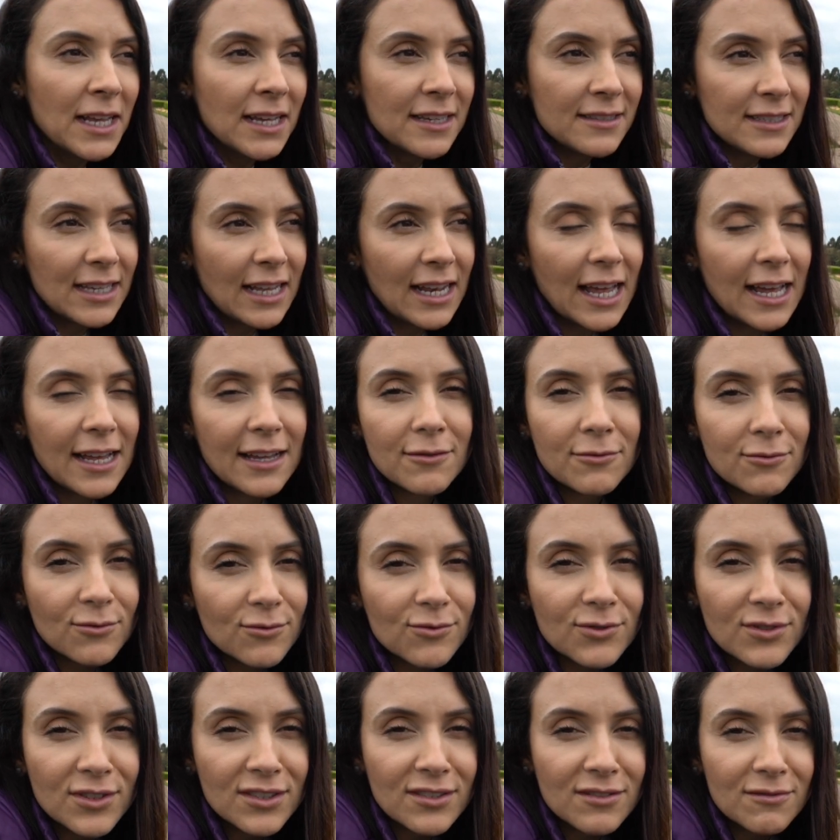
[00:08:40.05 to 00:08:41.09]
sei lá,
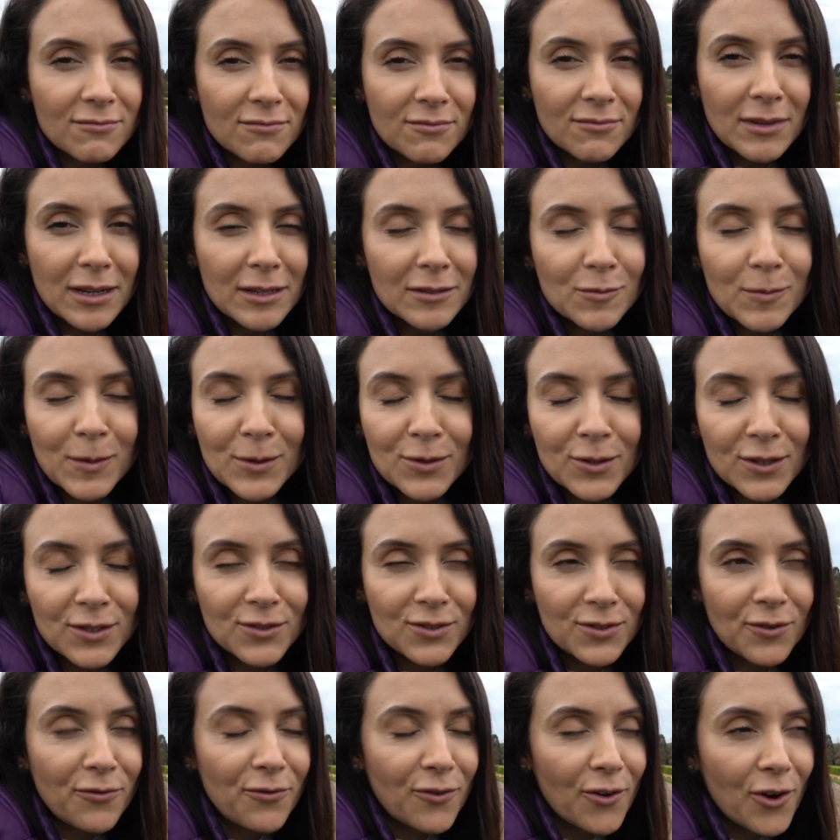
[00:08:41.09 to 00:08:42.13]
os, umas pessoas
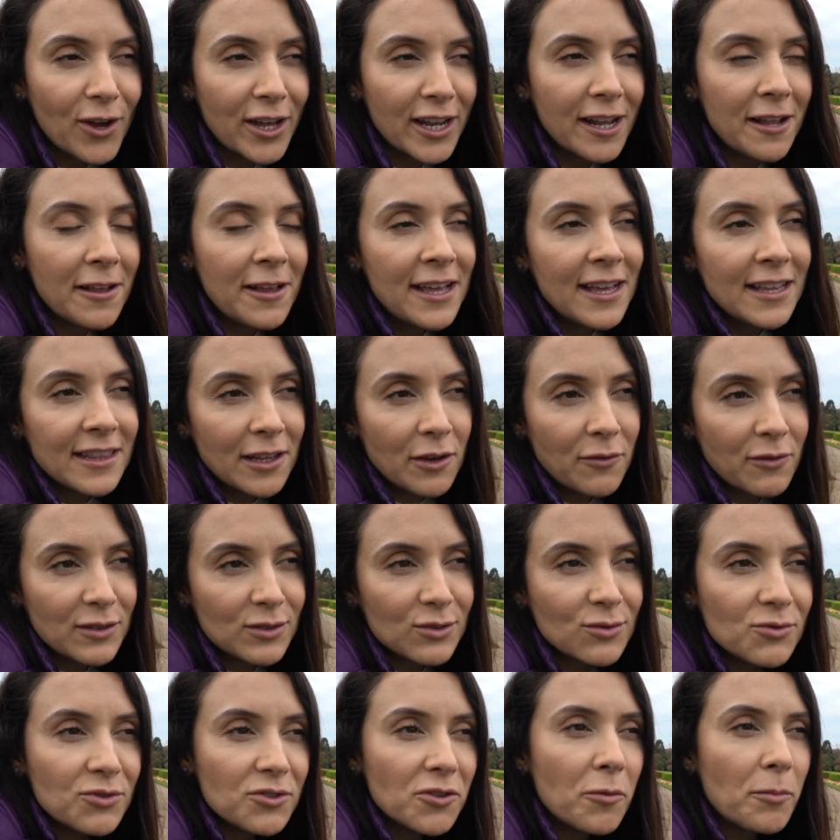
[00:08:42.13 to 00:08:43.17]
de fora, talvez
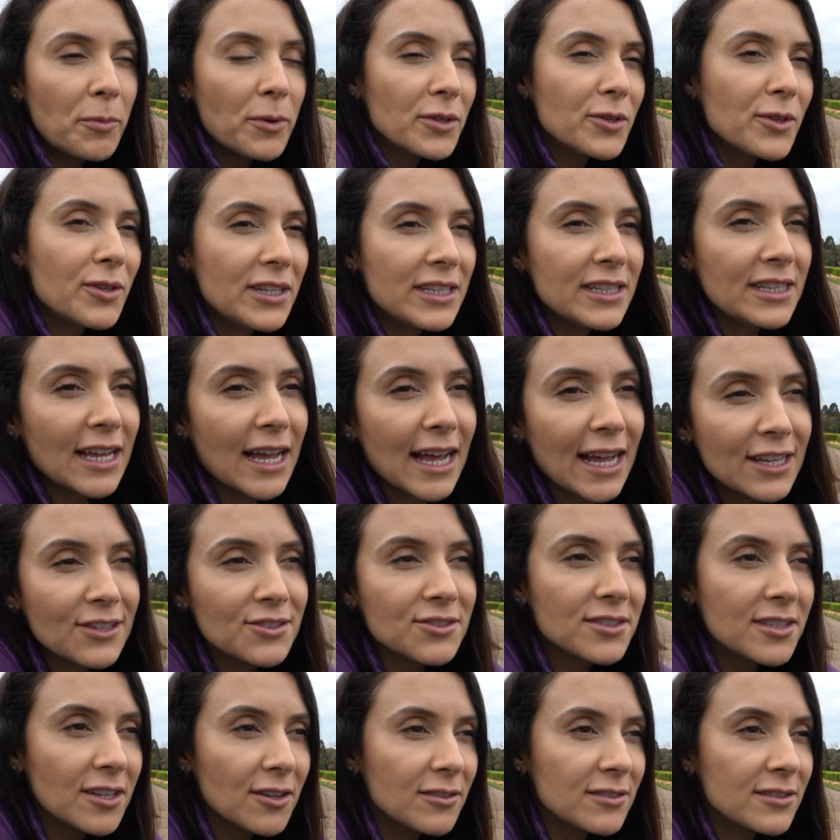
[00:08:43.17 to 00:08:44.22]
não tinham oportunidade
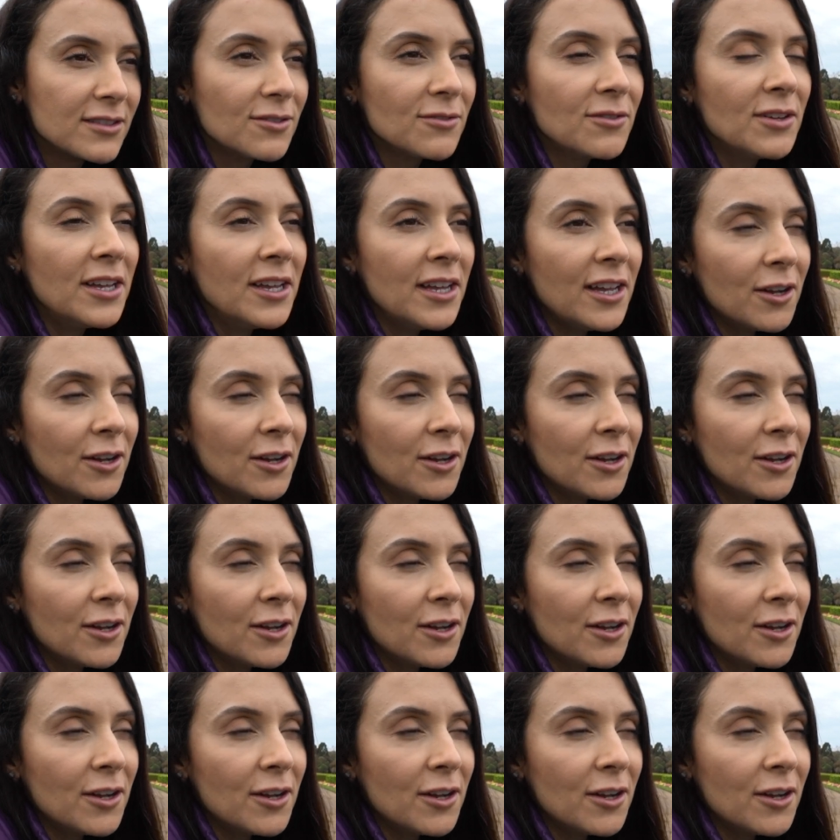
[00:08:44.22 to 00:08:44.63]
tanto